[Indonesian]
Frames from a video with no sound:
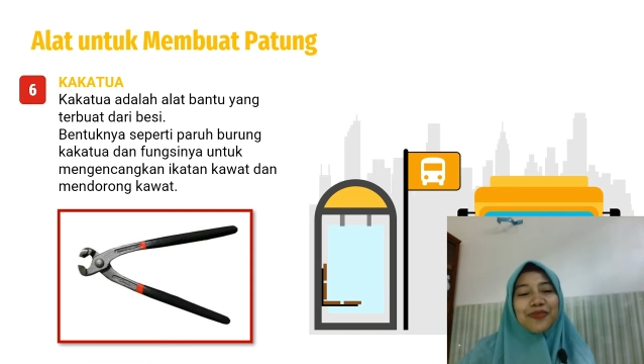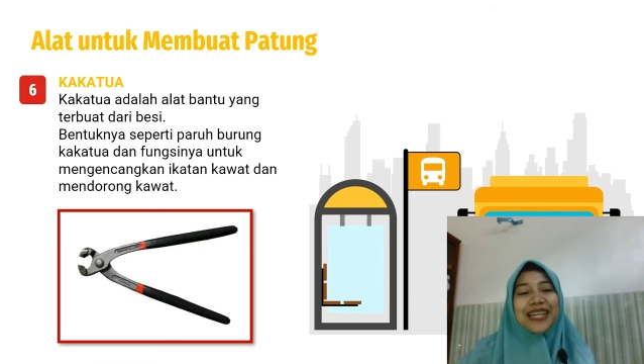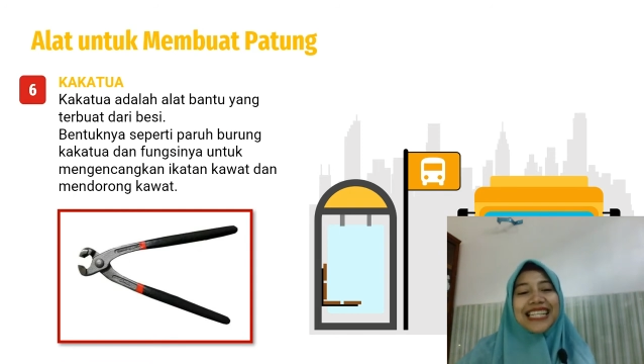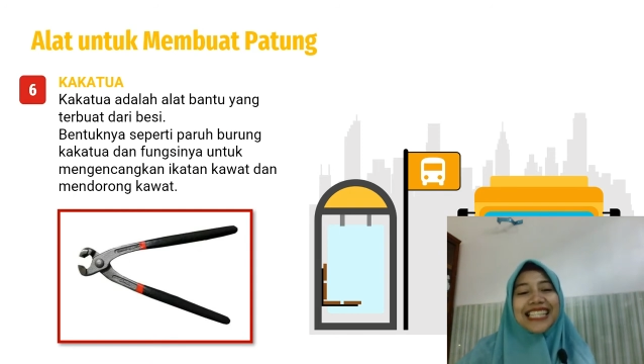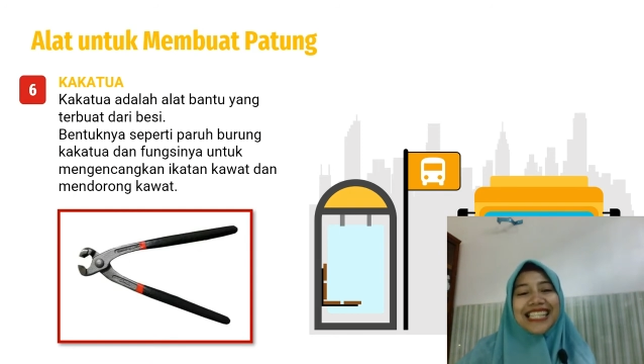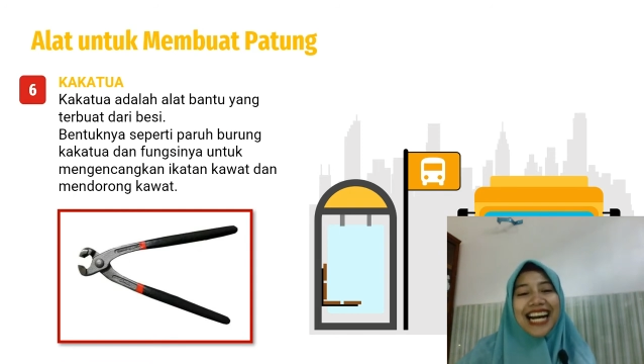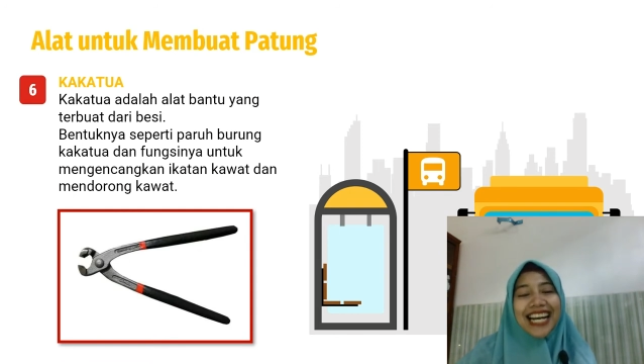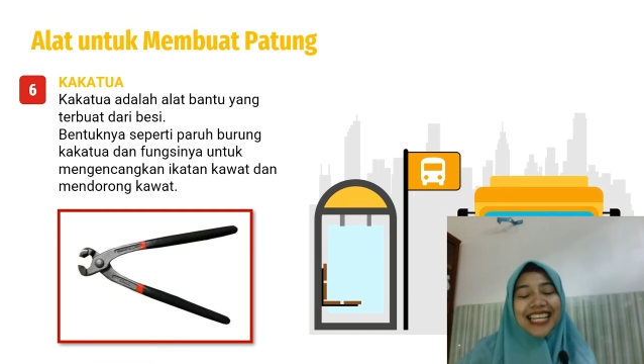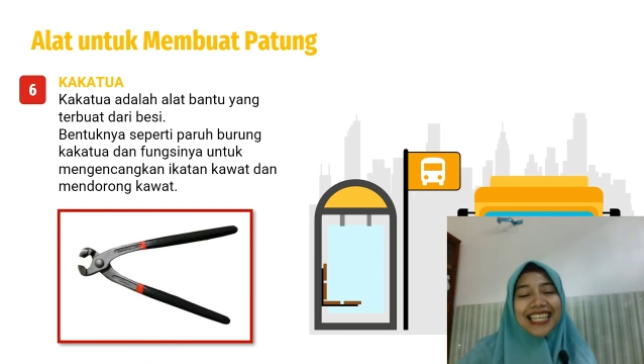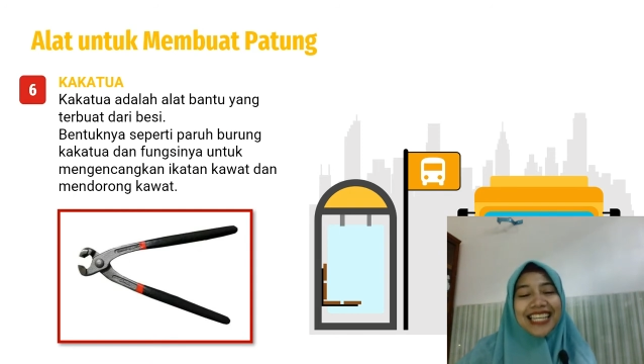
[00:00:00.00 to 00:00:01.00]

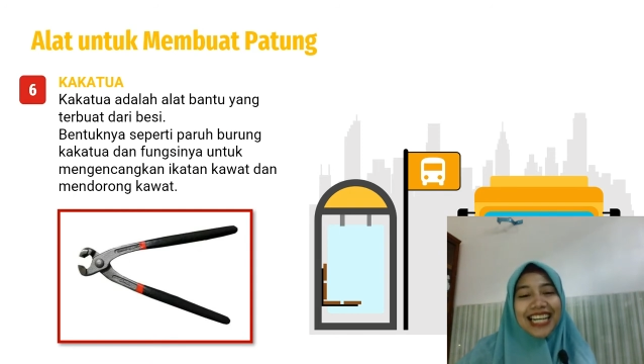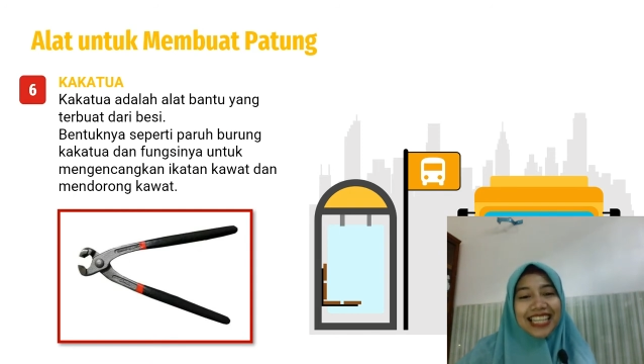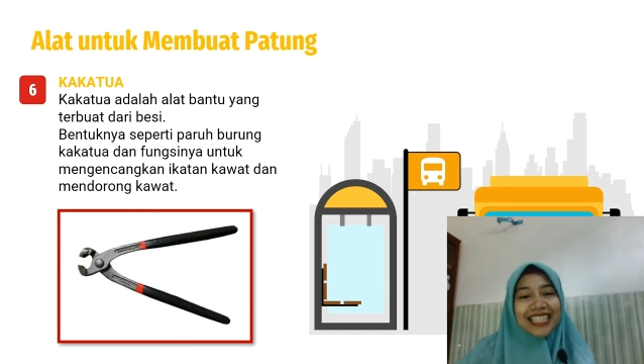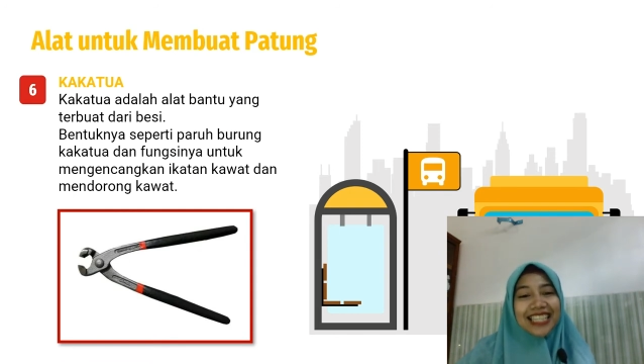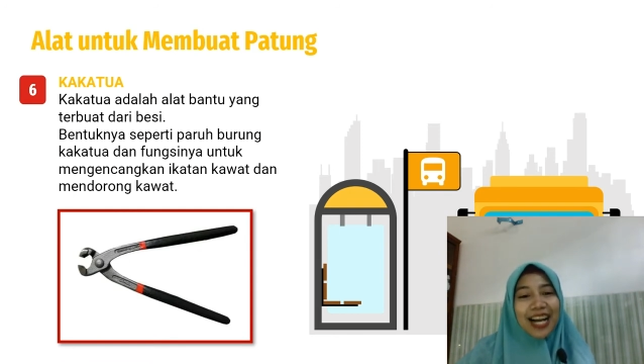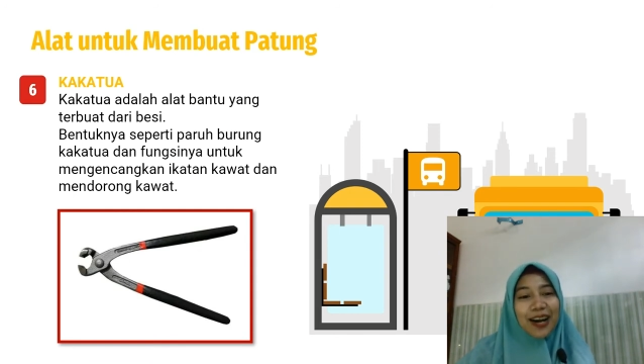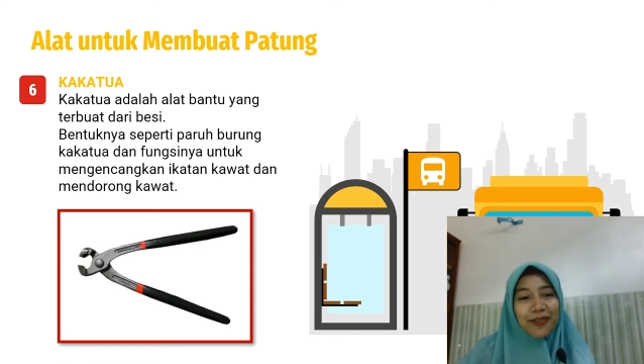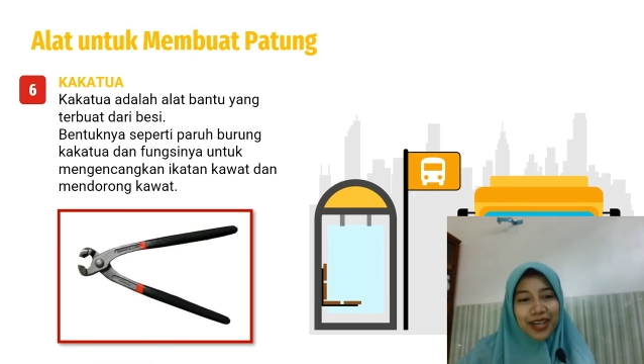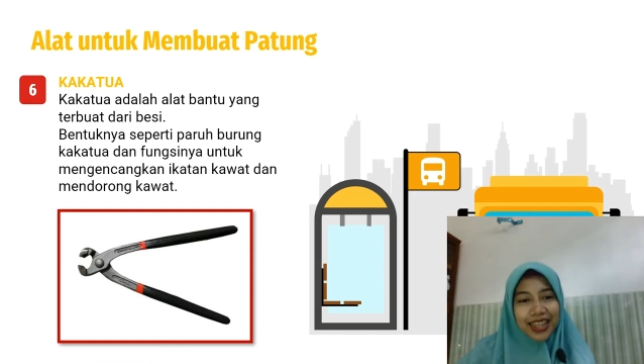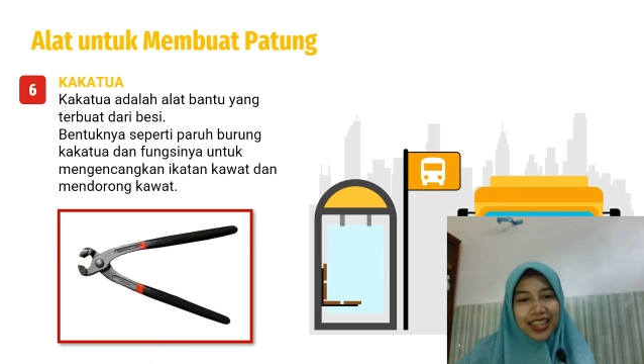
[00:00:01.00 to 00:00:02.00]
mengencangkan ikatan kawat